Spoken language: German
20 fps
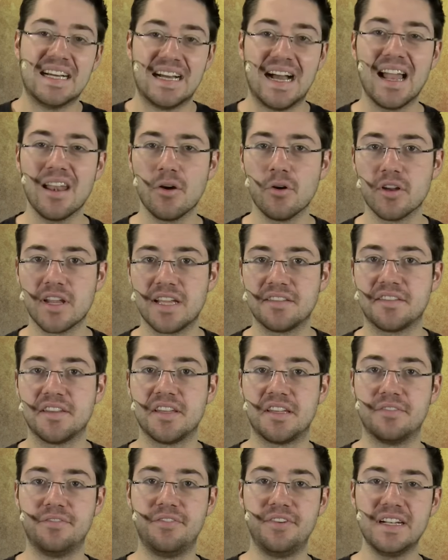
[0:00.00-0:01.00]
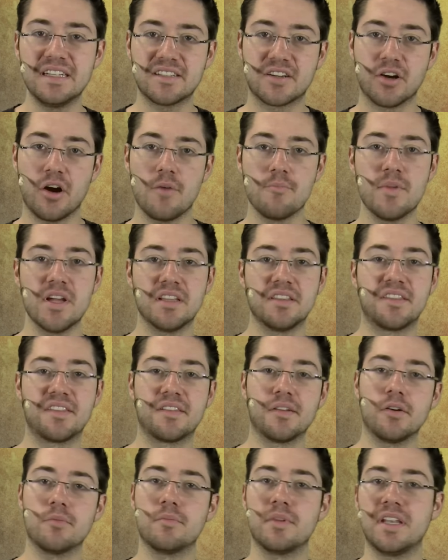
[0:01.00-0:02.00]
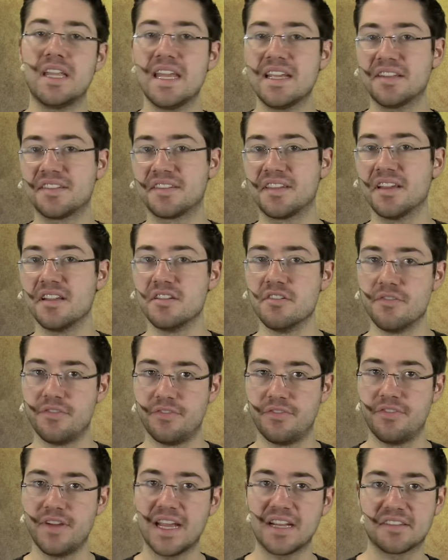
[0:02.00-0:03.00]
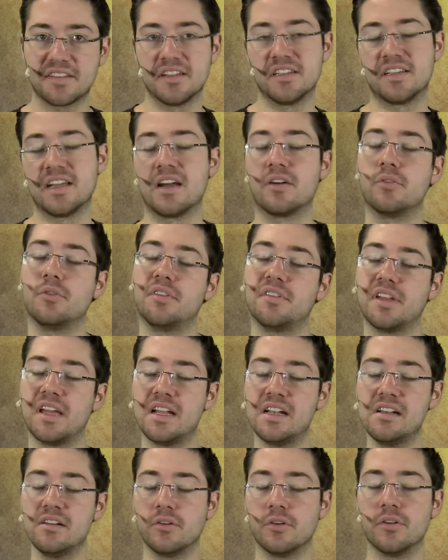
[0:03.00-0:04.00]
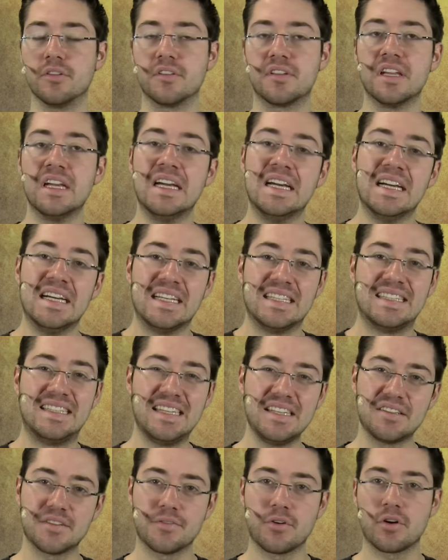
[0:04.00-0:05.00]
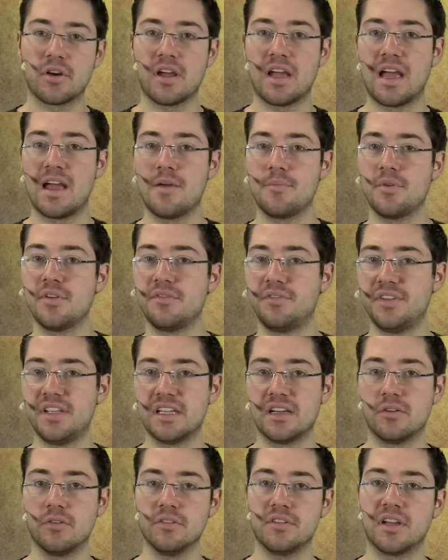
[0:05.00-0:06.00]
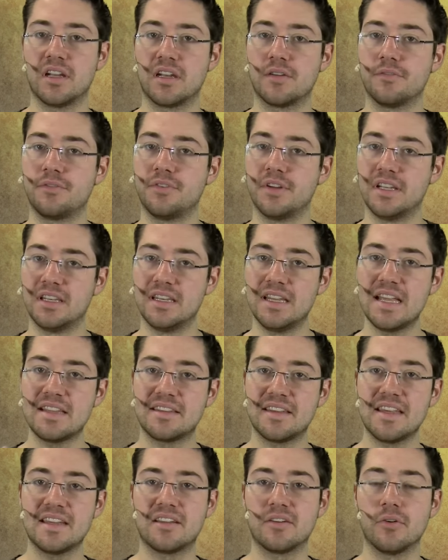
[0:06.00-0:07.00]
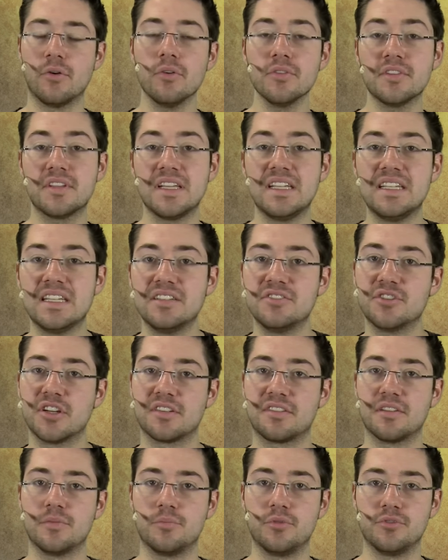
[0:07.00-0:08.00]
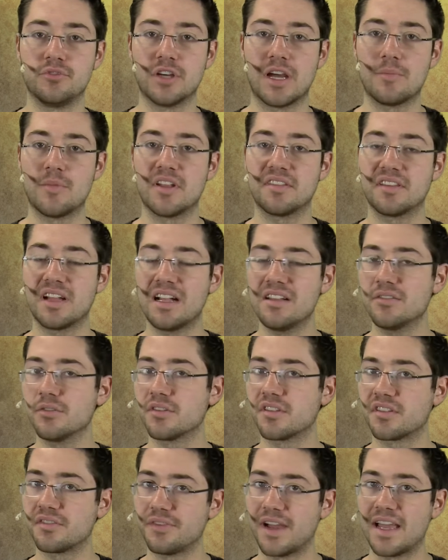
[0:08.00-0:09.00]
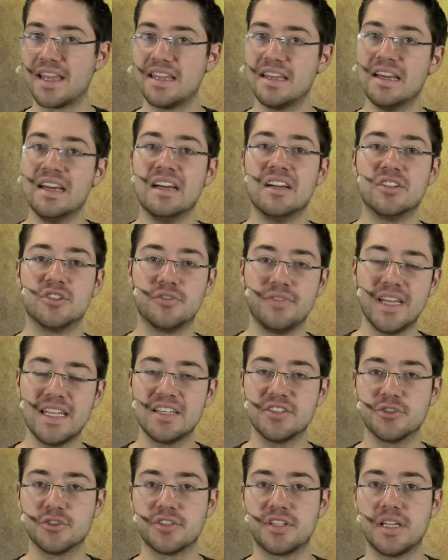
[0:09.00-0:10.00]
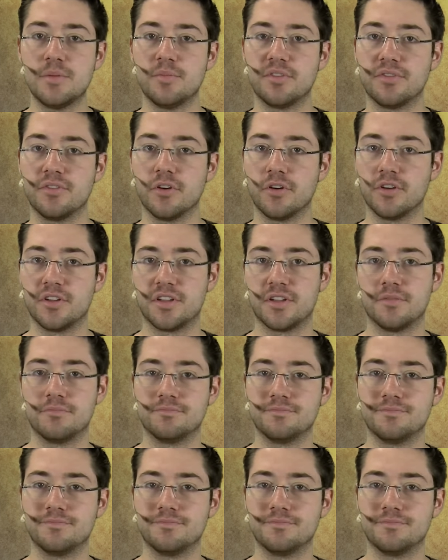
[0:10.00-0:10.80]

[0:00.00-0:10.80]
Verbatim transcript: Hallo und herzlich willkommen zum nächsten Wechselkarussell. Und diese Woche haben wir unter anderem Fnatic und die Ninjas in Pyjamas, also zwei schwedische Teams für euch.